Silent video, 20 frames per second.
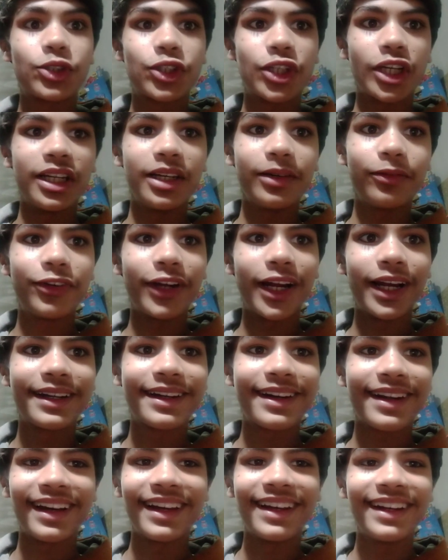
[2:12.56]
तो चलें फ़िलहाल
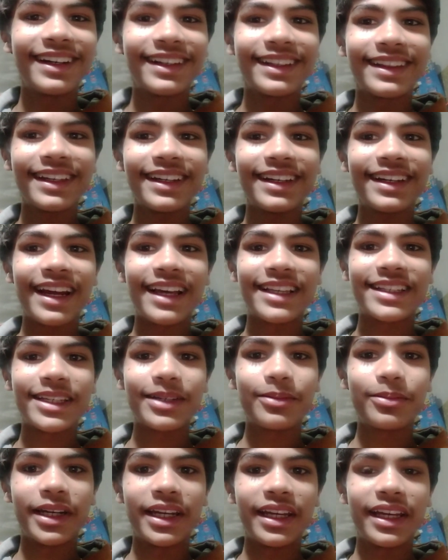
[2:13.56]
ट्राई करते हैं
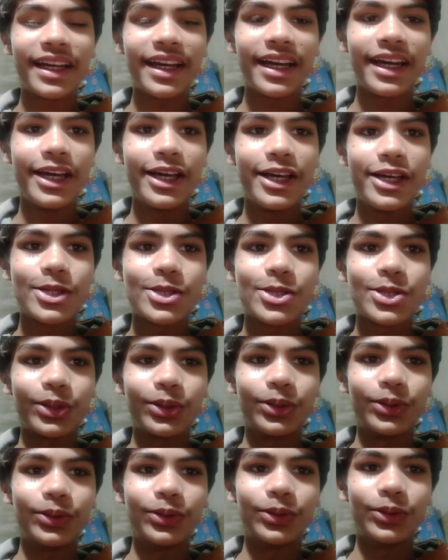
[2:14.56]
कैसे बने हैं सो
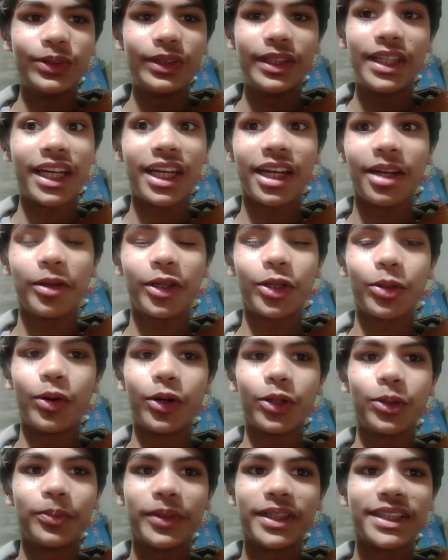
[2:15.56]
देखने में तो
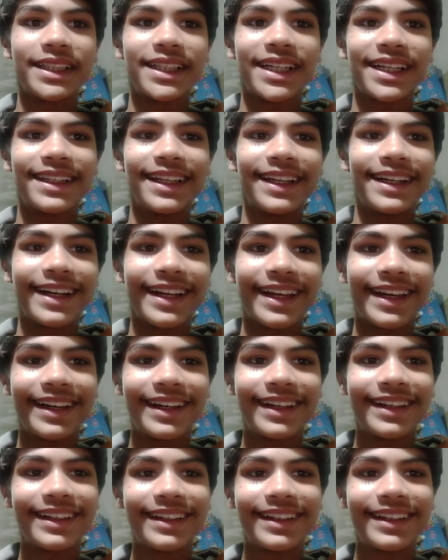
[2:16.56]
बहुत मज़ेदार लग रहे हैं